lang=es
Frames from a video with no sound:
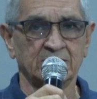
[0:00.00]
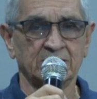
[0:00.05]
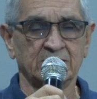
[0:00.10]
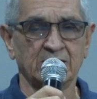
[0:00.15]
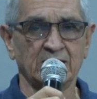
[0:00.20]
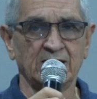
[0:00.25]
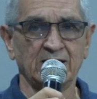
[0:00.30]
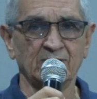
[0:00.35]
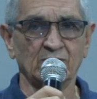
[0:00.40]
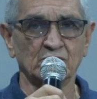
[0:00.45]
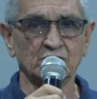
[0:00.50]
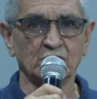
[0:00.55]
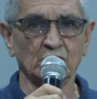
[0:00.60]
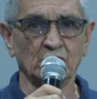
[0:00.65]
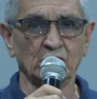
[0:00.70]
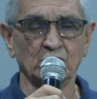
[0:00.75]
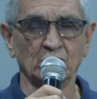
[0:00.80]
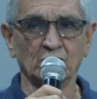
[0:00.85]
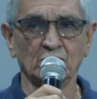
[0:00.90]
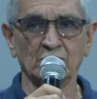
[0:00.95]
tenemos
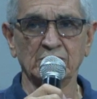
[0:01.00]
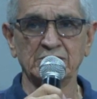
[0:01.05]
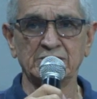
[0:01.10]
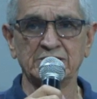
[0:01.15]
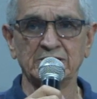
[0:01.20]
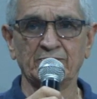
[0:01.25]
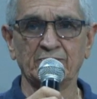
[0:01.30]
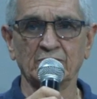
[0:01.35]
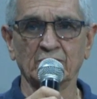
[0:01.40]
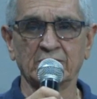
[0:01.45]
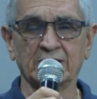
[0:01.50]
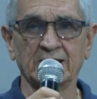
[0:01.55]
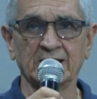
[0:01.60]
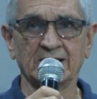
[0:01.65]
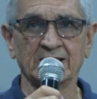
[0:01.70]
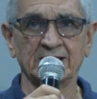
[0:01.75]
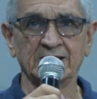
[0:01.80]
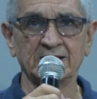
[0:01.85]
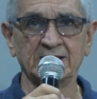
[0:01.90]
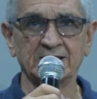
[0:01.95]
en un municipio que
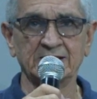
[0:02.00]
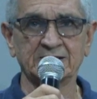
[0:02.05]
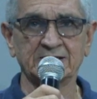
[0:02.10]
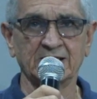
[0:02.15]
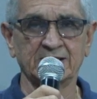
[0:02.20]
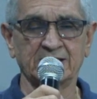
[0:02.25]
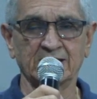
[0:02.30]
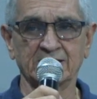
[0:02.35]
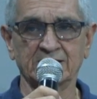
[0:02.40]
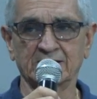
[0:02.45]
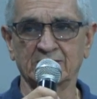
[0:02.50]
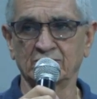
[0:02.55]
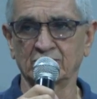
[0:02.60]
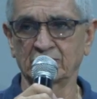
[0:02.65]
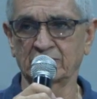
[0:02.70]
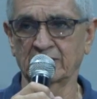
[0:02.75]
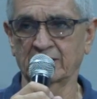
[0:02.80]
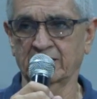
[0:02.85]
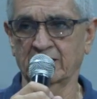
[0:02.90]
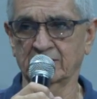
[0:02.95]
hay 70
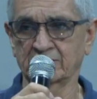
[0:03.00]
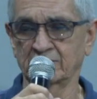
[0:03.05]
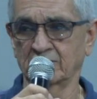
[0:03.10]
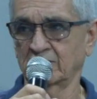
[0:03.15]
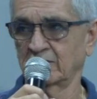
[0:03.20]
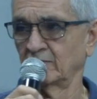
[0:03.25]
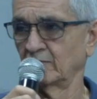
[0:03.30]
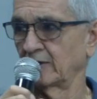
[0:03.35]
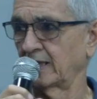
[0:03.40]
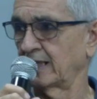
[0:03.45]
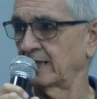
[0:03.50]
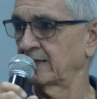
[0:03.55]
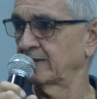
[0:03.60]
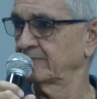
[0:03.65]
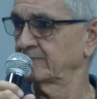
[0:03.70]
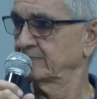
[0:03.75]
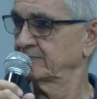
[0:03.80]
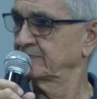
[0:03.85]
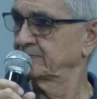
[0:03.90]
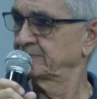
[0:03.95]
juntas de acción comunal.
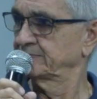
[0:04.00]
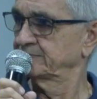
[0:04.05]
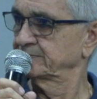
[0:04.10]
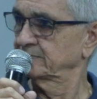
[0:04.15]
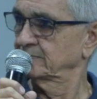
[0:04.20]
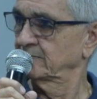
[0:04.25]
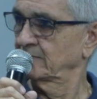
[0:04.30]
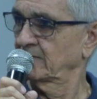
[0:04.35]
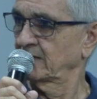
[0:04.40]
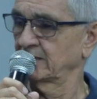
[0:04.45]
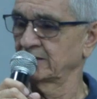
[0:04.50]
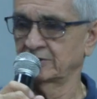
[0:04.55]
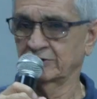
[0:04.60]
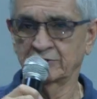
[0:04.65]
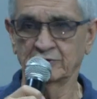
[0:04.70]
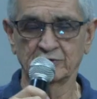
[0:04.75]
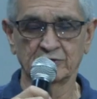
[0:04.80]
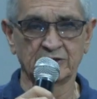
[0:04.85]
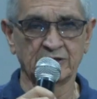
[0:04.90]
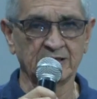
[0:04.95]

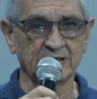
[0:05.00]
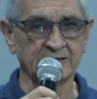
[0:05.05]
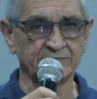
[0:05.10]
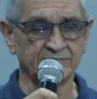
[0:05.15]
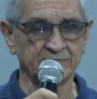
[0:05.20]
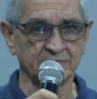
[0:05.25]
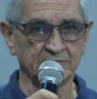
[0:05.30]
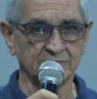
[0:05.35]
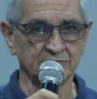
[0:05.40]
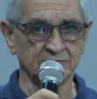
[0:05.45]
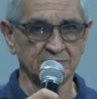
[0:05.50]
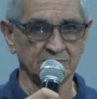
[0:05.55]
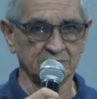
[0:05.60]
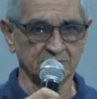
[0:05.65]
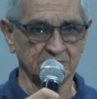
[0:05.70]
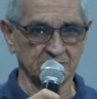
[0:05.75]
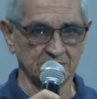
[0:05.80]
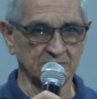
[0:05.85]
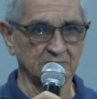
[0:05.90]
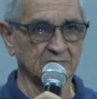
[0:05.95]
Si usted
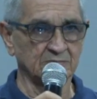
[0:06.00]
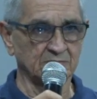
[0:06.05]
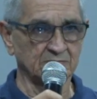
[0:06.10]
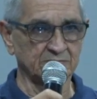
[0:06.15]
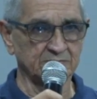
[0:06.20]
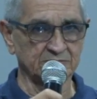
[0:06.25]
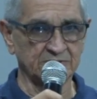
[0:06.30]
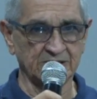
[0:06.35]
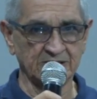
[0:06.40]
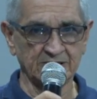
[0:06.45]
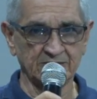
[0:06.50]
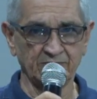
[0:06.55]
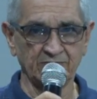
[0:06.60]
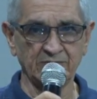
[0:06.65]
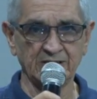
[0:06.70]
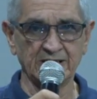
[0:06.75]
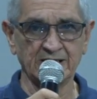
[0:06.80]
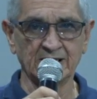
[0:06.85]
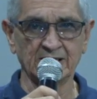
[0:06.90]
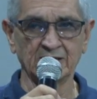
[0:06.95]

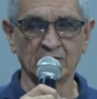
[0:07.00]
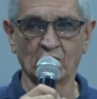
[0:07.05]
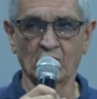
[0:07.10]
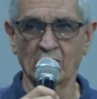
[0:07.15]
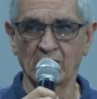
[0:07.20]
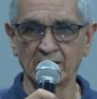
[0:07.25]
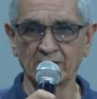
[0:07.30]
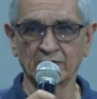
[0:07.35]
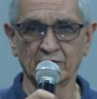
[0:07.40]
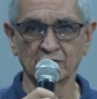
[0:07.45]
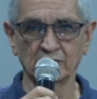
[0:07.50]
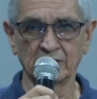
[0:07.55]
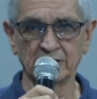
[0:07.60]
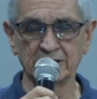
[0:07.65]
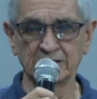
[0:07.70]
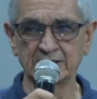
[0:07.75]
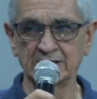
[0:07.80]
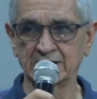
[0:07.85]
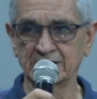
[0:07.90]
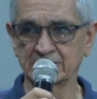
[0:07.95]
mira cuántos
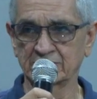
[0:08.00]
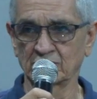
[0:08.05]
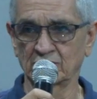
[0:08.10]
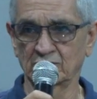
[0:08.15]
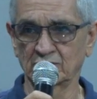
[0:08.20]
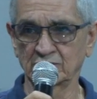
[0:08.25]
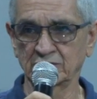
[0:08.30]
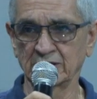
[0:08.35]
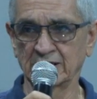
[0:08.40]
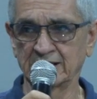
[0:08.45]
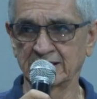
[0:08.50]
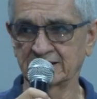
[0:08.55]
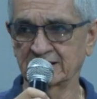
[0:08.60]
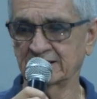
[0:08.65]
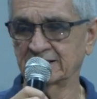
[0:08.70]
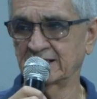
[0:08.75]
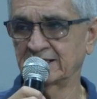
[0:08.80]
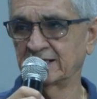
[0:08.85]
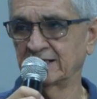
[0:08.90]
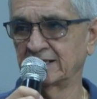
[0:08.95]
líderes somos en
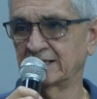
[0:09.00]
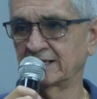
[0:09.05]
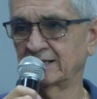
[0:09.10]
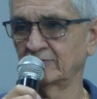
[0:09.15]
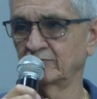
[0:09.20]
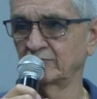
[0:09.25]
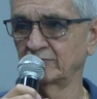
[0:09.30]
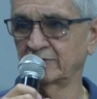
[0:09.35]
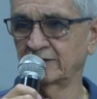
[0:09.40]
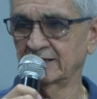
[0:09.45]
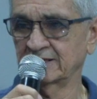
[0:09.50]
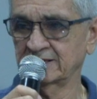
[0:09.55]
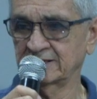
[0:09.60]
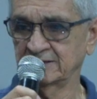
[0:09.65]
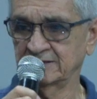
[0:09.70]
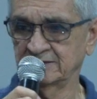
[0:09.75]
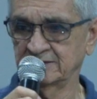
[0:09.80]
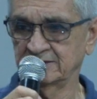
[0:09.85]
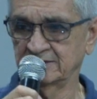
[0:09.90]
esas 70 juntas,